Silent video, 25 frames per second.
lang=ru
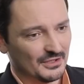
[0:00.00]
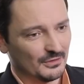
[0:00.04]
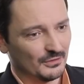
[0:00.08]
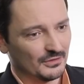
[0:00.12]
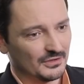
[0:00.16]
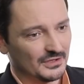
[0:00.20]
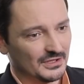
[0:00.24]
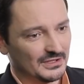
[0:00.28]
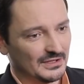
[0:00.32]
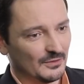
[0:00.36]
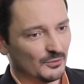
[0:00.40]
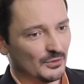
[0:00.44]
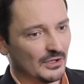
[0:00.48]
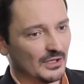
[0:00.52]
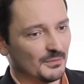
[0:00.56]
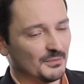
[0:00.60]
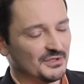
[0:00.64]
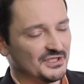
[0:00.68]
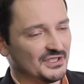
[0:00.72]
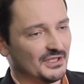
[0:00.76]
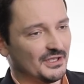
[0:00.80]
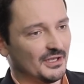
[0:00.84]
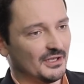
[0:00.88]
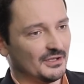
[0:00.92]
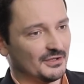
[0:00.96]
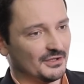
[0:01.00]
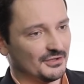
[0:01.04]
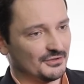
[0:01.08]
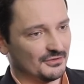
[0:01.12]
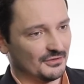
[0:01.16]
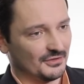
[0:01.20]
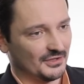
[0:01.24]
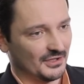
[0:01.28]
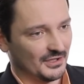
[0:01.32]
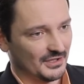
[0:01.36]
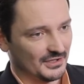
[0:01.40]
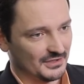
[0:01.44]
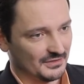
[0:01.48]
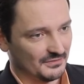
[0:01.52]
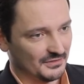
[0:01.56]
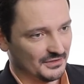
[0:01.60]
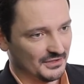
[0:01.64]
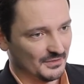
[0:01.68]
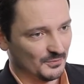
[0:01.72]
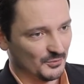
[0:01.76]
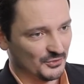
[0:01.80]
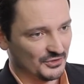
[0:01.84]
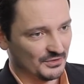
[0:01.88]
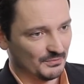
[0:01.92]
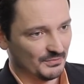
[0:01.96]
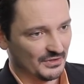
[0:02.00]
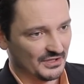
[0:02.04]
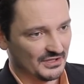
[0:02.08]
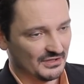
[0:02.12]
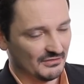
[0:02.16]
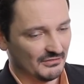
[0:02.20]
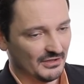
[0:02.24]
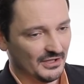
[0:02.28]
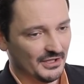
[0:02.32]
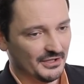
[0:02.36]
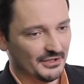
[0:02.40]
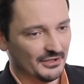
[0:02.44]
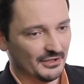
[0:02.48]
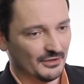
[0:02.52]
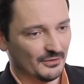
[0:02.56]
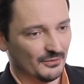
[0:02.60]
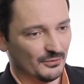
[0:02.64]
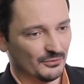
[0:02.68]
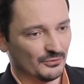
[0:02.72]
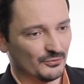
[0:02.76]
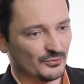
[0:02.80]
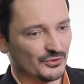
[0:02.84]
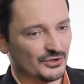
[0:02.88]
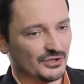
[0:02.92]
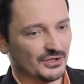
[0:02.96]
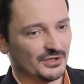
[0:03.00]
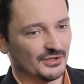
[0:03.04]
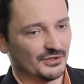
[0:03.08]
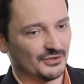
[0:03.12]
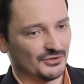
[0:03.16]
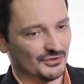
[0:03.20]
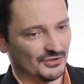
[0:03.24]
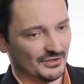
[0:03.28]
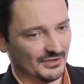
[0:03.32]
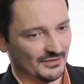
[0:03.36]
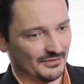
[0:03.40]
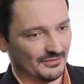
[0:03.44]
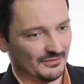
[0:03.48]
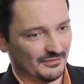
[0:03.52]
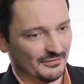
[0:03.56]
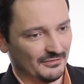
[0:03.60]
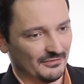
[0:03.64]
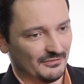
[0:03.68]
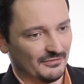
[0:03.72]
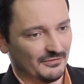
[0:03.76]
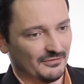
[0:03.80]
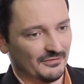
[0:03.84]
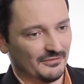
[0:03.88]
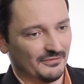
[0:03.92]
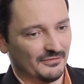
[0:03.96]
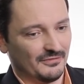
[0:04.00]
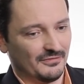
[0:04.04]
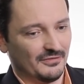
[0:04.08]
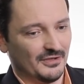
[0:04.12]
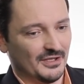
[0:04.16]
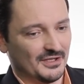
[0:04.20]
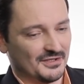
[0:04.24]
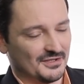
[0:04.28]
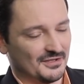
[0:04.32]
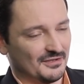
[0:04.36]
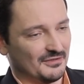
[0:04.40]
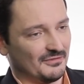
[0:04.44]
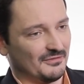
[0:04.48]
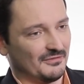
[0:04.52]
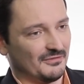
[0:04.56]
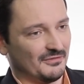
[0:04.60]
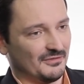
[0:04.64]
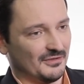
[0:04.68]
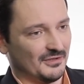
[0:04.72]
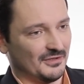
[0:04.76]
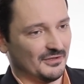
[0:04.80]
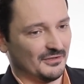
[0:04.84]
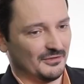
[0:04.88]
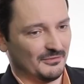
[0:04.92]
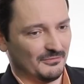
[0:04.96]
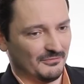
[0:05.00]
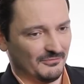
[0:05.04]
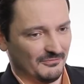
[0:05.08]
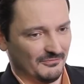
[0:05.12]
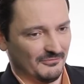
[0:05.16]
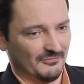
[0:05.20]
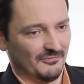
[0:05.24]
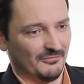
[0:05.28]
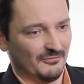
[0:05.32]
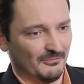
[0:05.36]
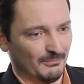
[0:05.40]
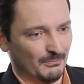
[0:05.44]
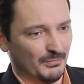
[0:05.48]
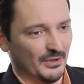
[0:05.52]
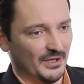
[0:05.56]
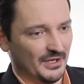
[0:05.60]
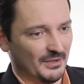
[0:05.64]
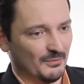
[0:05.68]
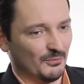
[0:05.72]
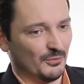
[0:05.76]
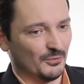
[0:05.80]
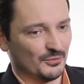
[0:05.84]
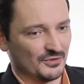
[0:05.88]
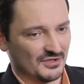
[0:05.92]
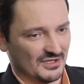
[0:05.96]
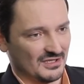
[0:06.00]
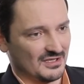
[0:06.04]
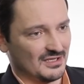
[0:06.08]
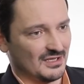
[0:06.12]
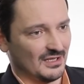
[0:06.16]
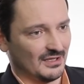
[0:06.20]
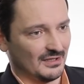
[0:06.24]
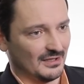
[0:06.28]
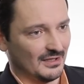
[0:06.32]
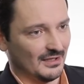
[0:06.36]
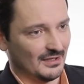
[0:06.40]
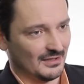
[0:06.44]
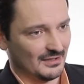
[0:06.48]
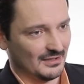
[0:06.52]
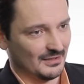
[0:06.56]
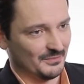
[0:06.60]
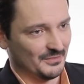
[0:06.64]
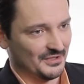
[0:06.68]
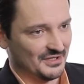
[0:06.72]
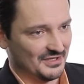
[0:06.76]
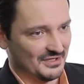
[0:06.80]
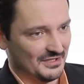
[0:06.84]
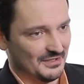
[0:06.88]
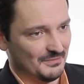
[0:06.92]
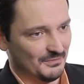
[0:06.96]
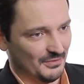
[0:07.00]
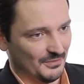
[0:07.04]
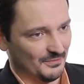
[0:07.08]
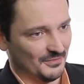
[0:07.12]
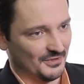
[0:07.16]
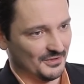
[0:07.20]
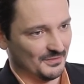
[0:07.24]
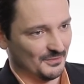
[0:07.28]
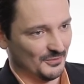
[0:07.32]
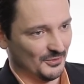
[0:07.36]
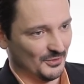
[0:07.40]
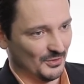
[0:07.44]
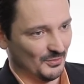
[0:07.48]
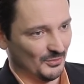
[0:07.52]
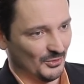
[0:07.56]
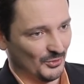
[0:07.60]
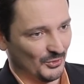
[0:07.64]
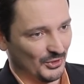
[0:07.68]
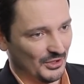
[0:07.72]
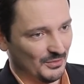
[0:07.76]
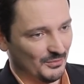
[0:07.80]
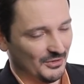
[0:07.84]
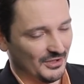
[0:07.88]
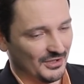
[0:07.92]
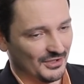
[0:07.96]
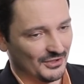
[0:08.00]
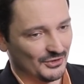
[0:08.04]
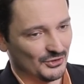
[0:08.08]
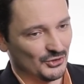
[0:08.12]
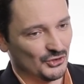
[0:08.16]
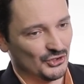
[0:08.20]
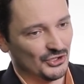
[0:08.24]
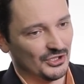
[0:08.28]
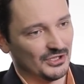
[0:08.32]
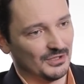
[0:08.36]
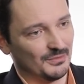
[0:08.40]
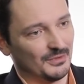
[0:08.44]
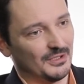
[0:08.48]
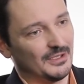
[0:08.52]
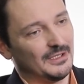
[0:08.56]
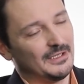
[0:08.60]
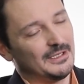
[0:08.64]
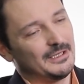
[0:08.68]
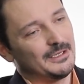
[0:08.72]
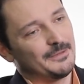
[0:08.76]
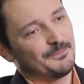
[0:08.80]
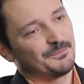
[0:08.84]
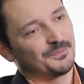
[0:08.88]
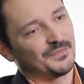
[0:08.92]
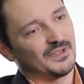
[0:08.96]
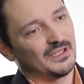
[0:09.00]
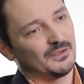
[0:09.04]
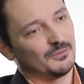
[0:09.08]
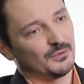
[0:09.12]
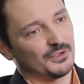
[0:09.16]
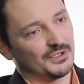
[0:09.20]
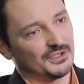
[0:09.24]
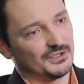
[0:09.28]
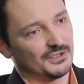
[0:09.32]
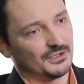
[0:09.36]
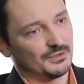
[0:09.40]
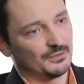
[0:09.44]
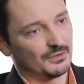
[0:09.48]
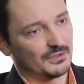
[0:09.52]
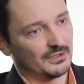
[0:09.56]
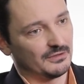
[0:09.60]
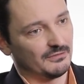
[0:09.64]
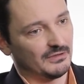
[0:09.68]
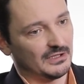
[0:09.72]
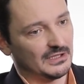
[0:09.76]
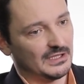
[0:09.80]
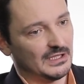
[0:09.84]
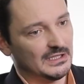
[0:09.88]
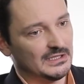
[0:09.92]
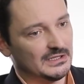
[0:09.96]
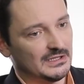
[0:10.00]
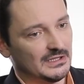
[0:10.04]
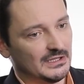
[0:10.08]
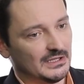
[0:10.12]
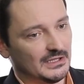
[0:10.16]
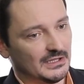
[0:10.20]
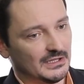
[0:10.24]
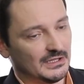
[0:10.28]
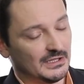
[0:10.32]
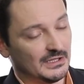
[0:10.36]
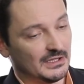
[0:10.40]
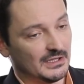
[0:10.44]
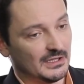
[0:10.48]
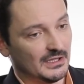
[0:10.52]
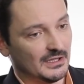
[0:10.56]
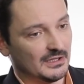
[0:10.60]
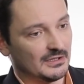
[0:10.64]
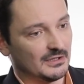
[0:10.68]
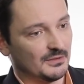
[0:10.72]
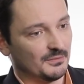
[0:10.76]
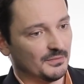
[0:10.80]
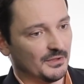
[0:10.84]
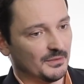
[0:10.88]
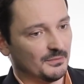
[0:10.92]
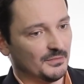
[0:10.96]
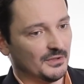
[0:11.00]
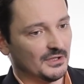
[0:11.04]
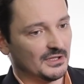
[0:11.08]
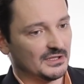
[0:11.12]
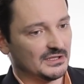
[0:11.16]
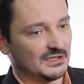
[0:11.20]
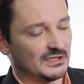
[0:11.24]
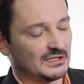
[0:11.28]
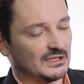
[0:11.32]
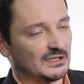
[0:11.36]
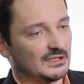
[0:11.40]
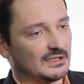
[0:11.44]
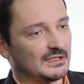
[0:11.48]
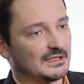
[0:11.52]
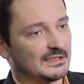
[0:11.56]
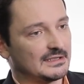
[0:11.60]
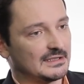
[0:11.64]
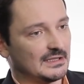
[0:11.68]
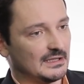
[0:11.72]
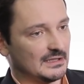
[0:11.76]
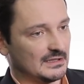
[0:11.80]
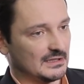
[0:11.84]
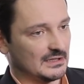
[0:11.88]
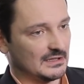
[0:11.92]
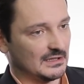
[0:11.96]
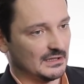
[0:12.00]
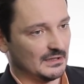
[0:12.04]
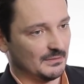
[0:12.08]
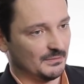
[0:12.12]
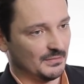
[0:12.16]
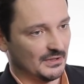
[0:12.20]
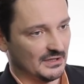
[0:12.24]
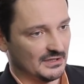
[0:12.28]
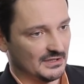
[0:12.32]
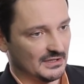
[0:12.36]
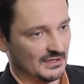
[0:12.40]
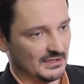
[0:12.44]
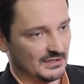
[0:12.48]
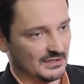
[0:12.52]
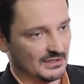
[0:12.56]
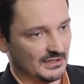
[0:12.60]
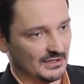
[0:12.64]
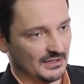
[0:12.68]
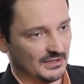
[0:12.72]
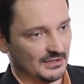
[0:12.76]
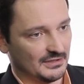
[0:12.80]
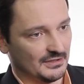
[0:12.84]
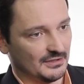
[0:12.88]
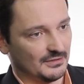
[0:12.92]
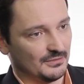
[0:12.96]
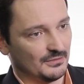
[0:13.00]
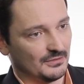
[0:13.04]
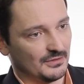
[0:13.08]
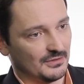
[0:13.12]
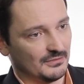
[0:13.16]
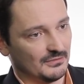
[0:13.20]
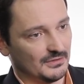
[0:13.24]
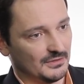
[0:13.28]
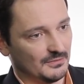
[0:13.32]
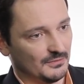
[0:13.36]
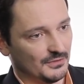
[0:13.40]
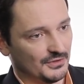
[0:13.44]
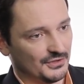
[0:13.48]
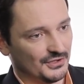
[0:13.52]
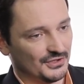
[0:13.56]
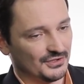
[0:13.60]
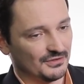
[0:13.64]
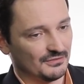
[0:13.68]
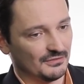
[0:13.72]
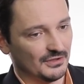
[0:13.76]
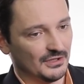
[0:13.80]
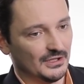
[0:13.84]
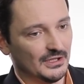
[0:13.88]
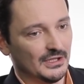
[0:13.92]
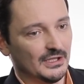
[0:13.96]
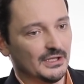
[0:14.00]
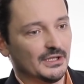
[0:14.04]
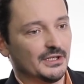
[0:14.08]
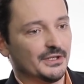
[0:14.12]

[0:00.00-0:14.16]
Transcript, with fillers: задолго до того, как материал начнет оказывать ему сопротивление, он уже нач... Э, ввязан в борьбу со стандартами, с НИПами, с многими другими ограничениями его архитектурной фантазии, и как, например, технологизация процесса архитектурного творчества